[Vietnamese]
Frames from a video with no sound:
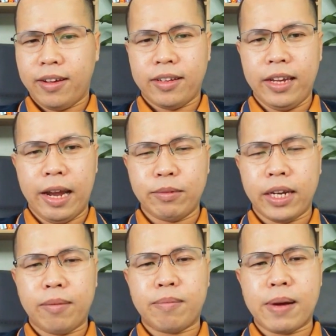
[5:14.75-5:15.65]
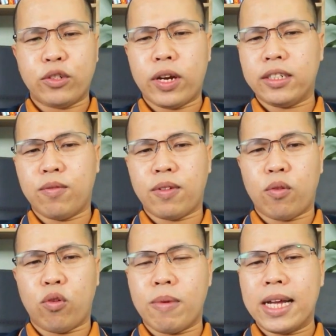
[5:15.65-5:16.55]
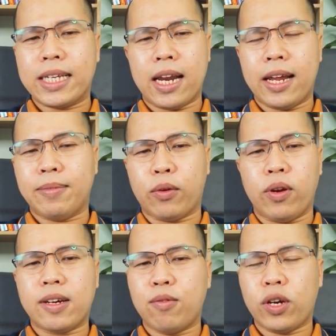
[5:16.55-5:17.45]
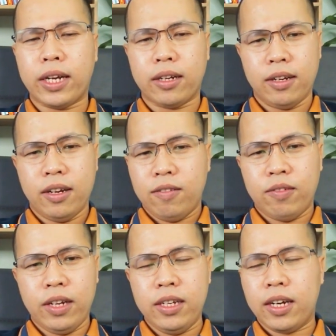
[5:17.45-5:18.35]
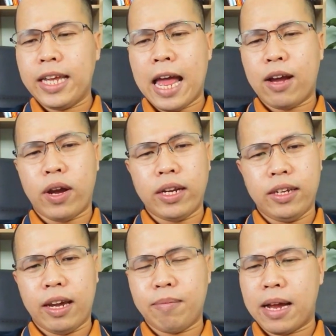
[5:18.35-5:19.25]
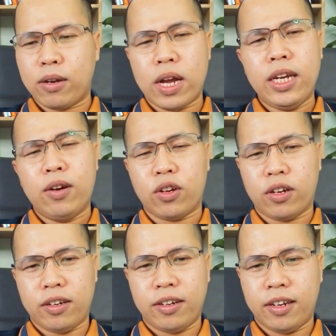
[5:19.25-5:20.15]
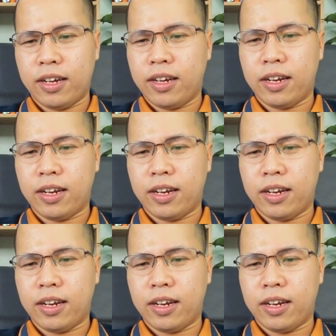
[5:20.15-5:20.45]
thì em sẽ bán cho anh trong vòng khoảng 3 tháng là em giải quyết xong cho anh, vì những cái nhà của anh thì em bán quá nhiều rồi. Đấy,